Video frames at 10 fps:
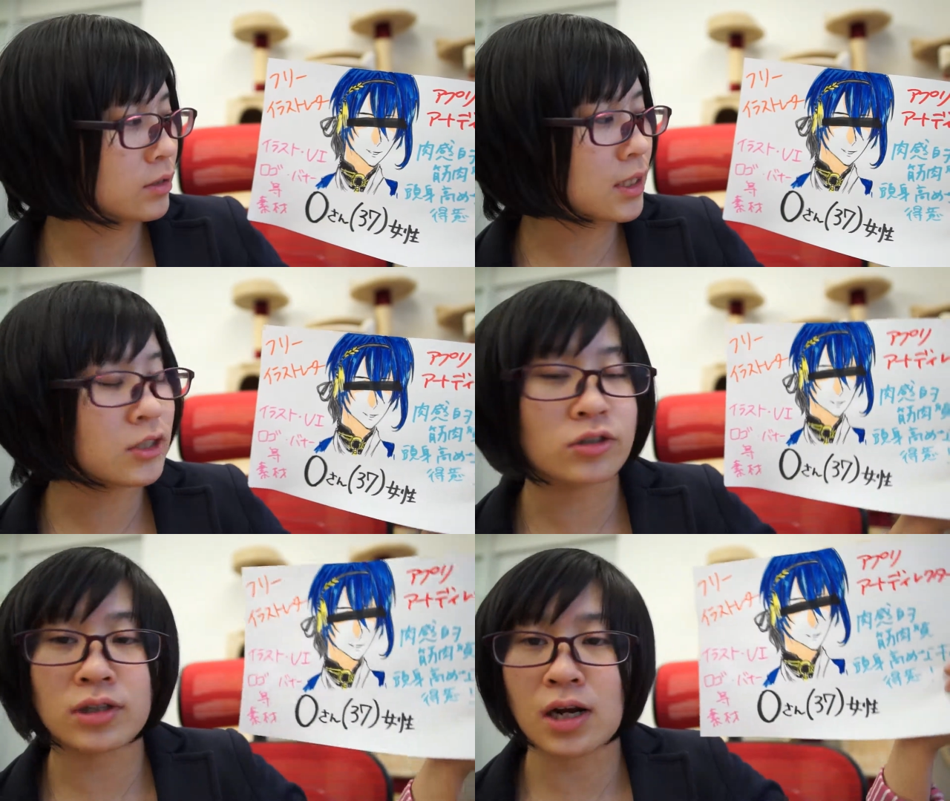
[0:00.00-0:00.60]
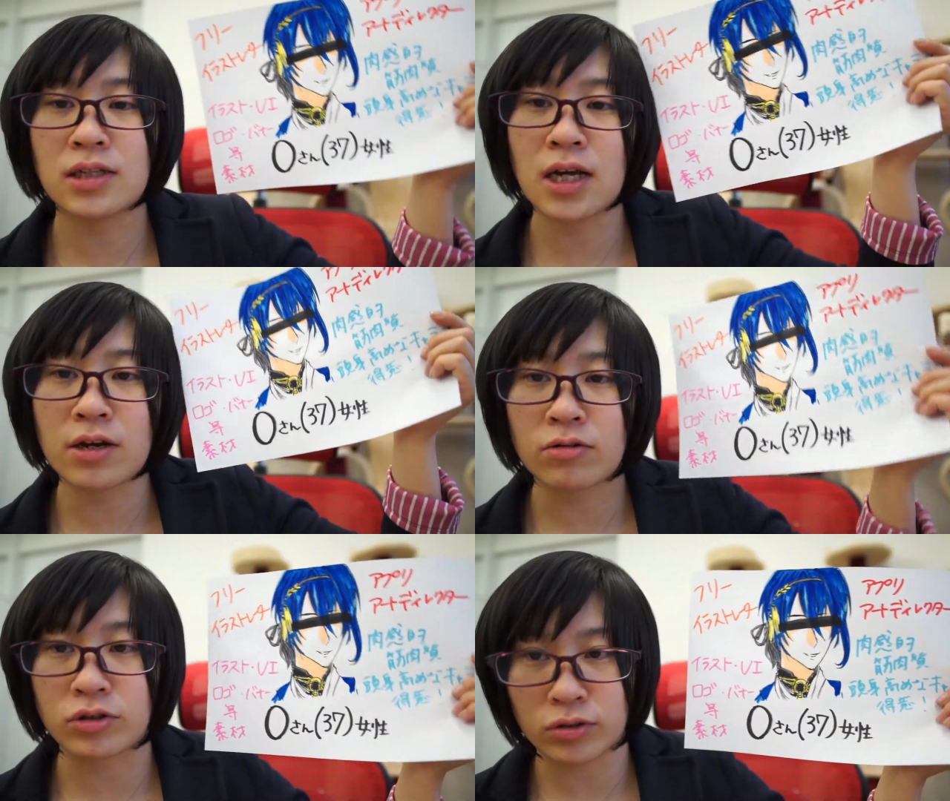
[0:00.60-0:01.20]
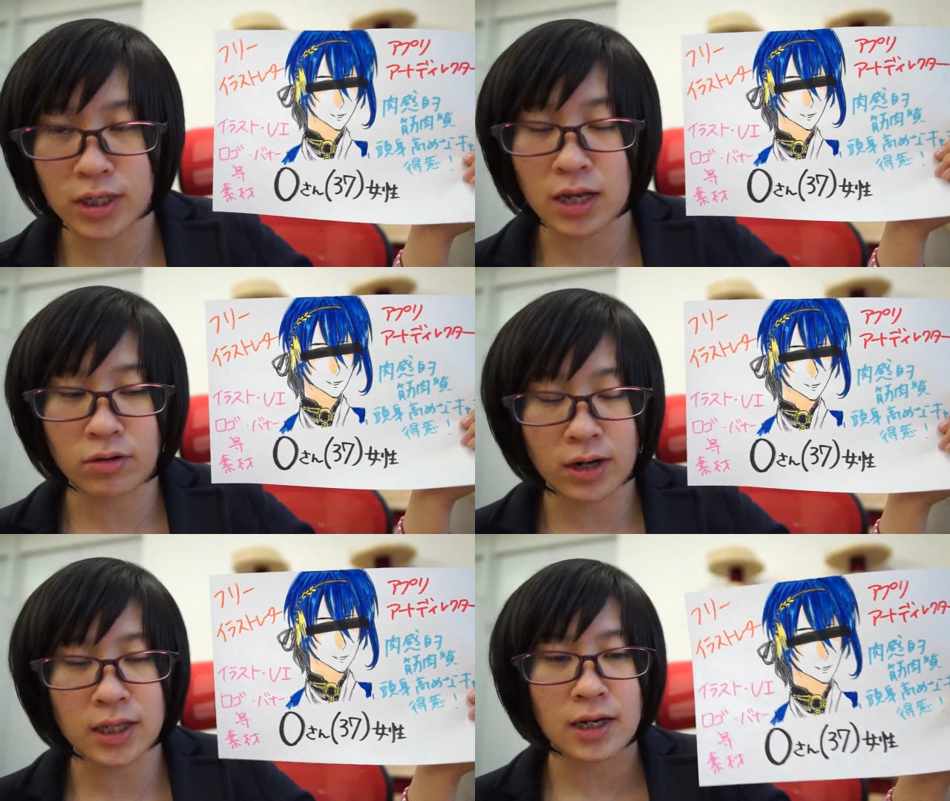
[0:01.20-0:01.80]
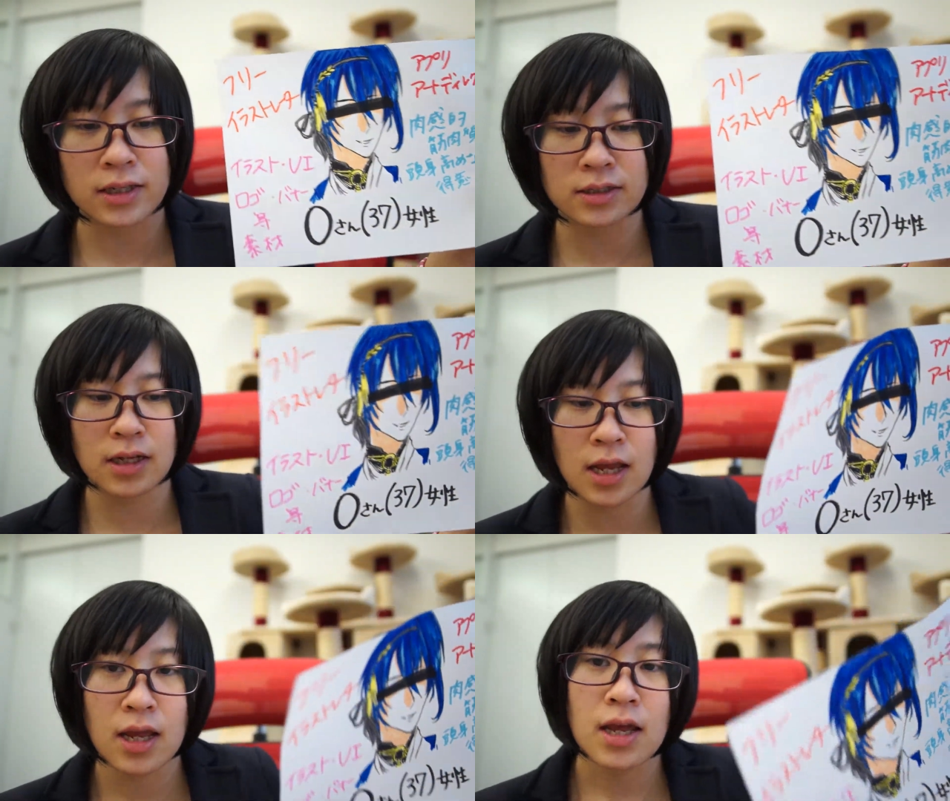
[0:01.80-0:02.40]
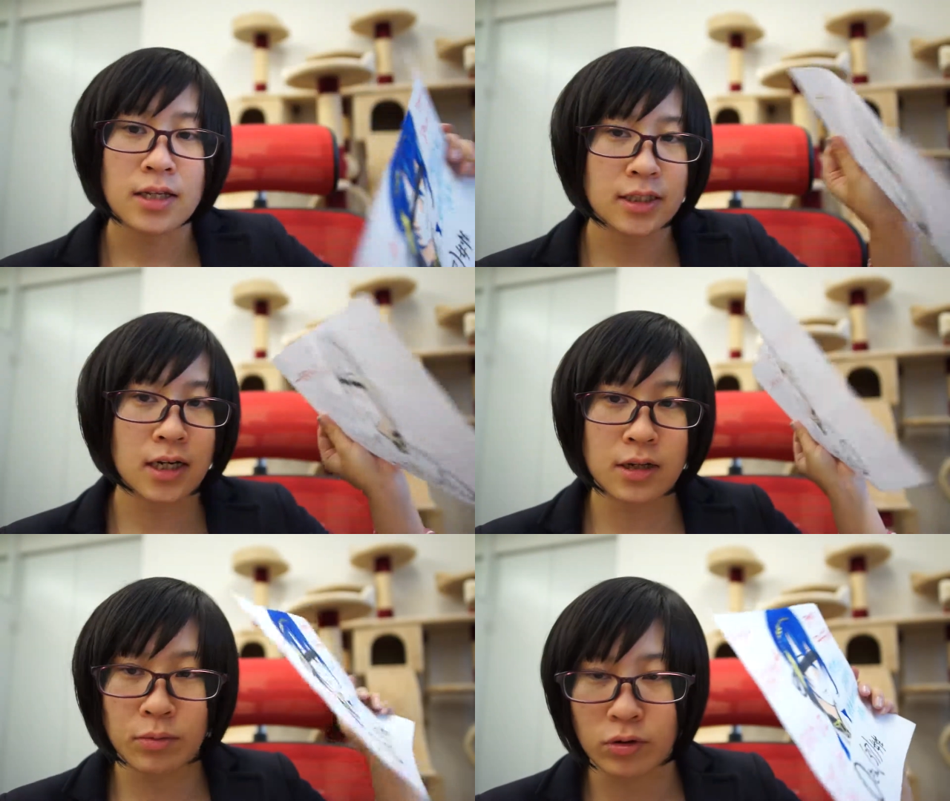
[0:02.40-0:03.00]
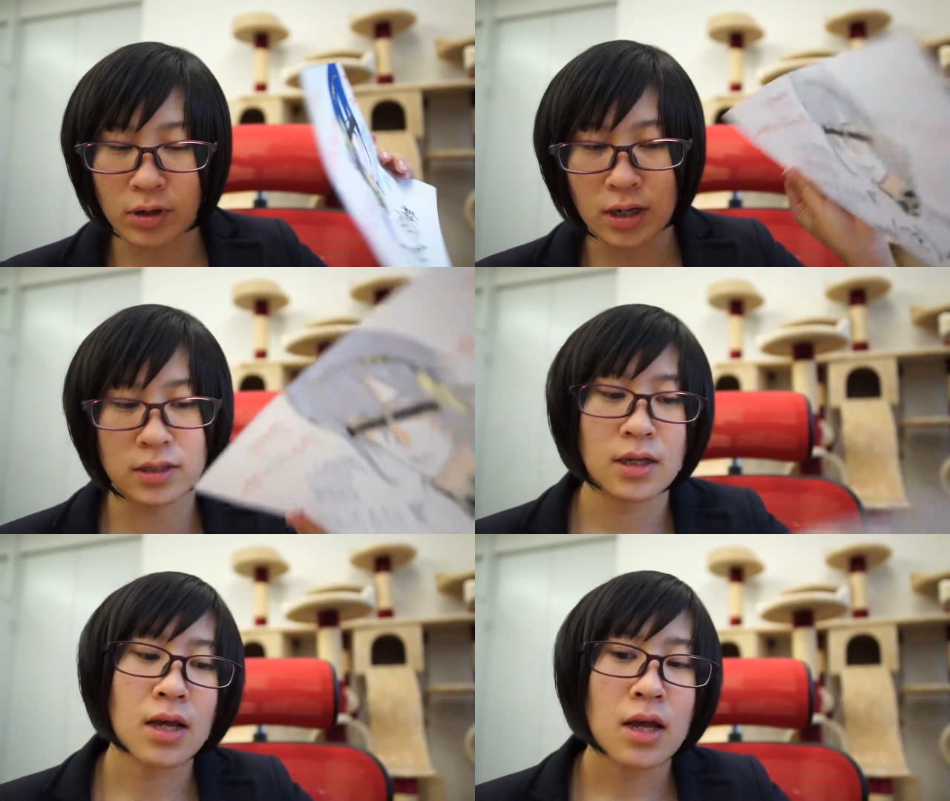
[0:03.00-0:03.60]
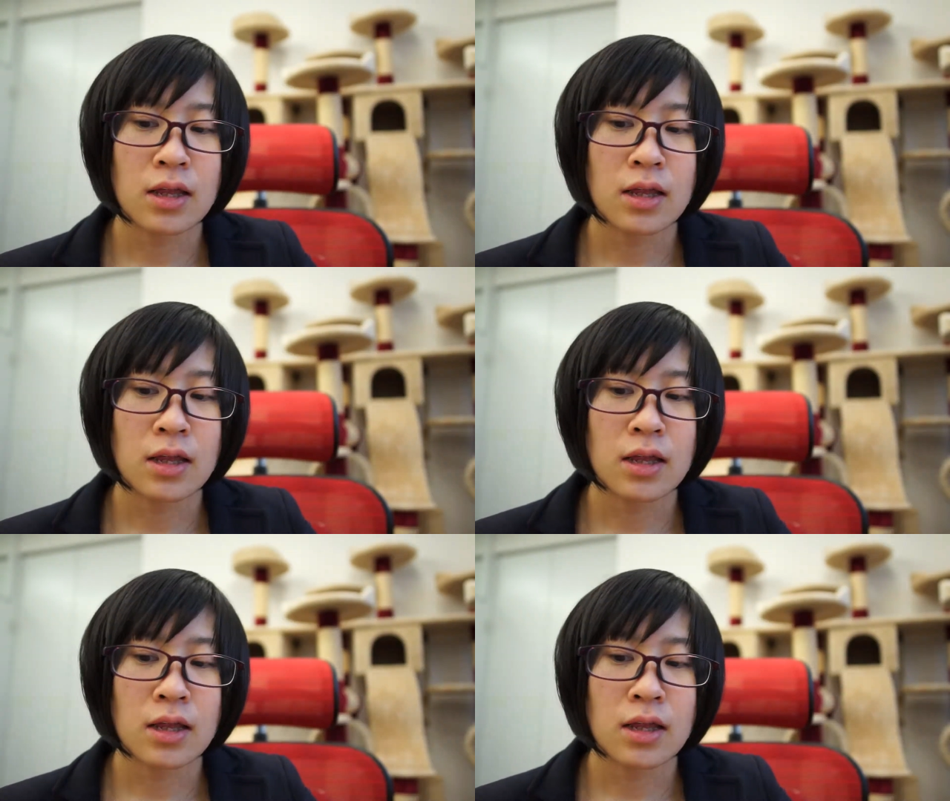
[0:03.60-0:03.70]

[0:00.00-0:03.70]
37歳の女性の方ですね。しっかり者です。